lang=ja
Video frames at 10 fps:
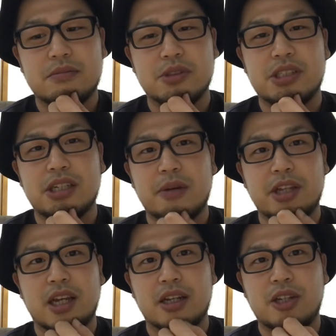もう調
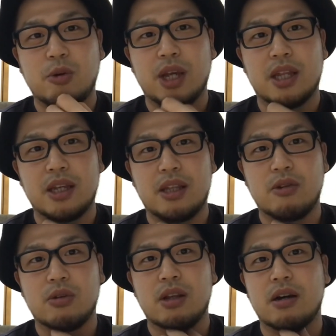べたら1桁いっ
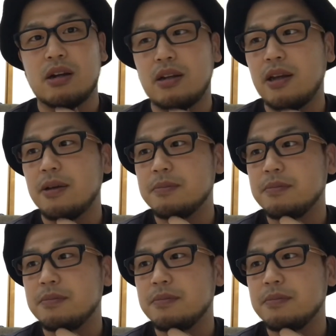とったからね。